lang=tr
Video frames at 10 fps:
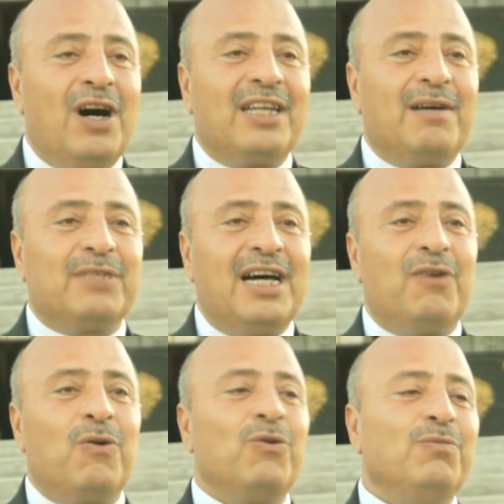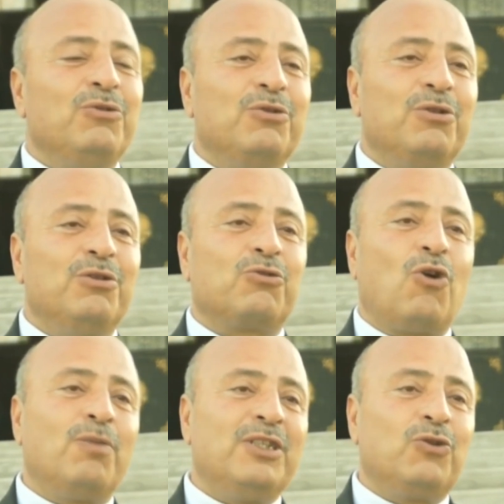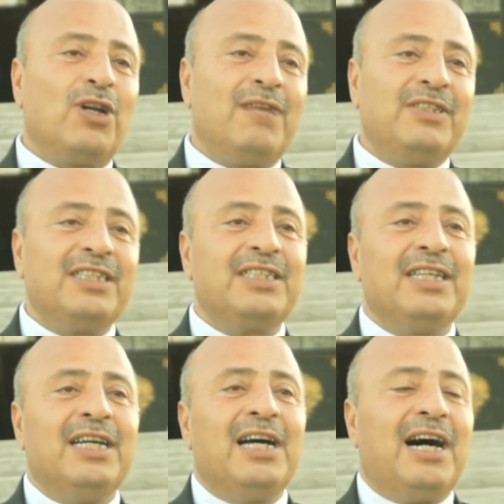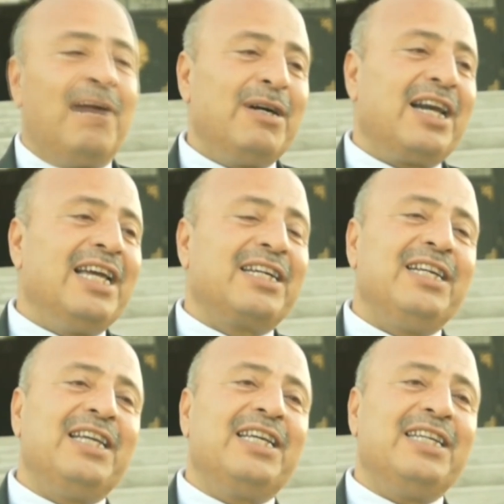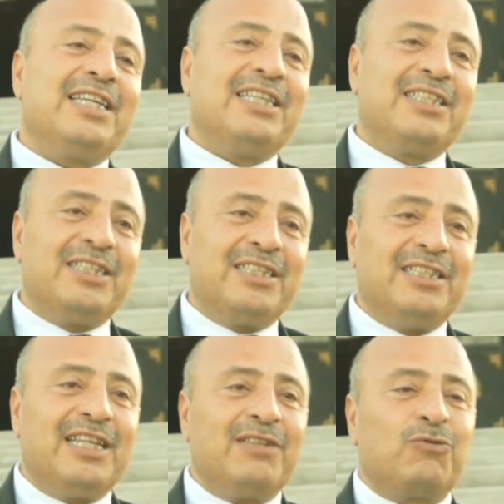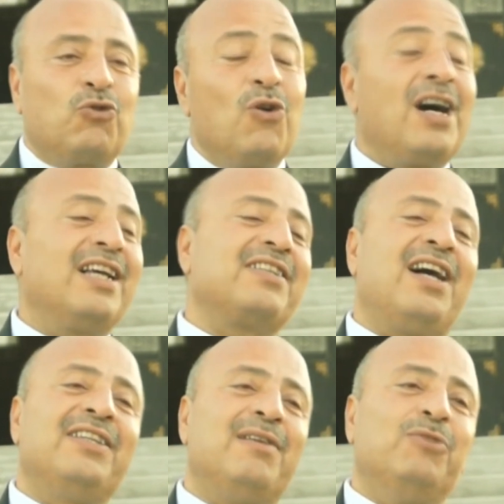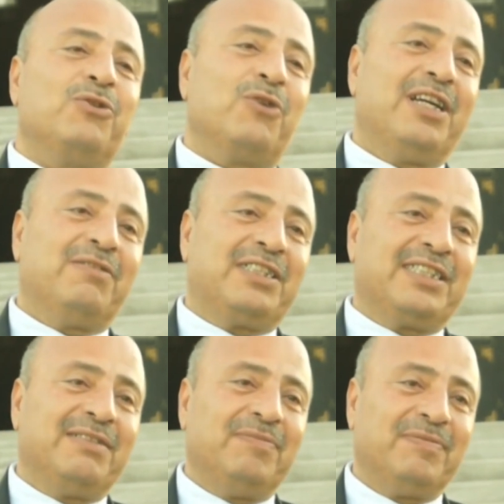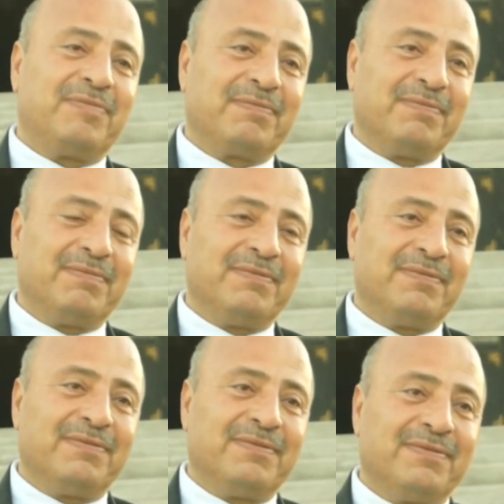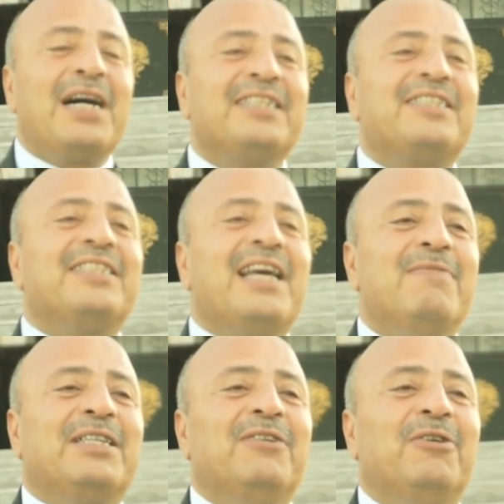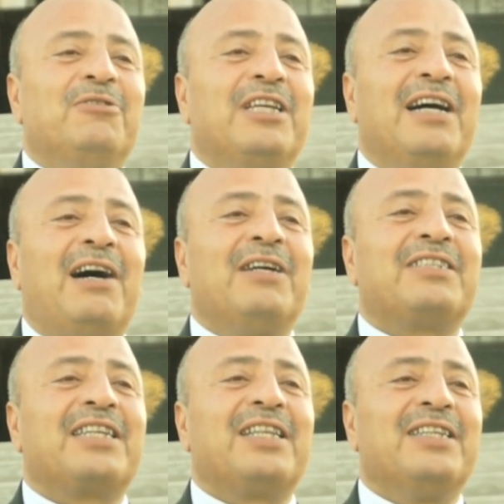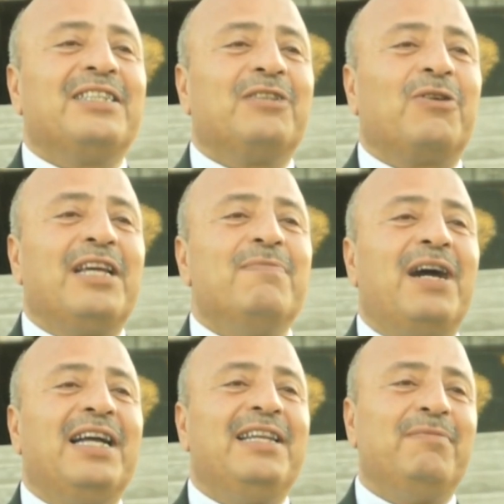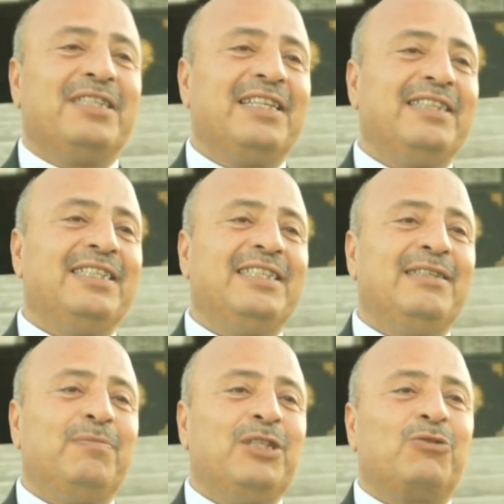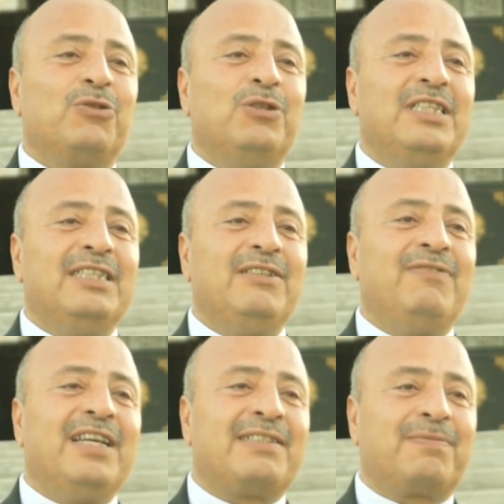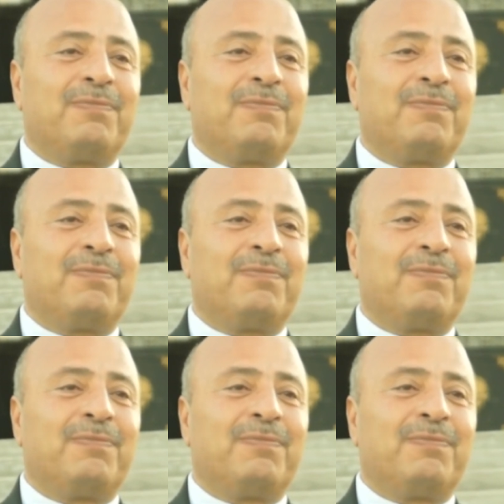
anlamda okul müdürlüğü zor bir görevdir ama layıkıyla yerine getirildiğinde çok haz alınan bir görevdir. Bakın siz gelmeden önce hava şartlarından dolayı mahallemize e, bir sürü ivez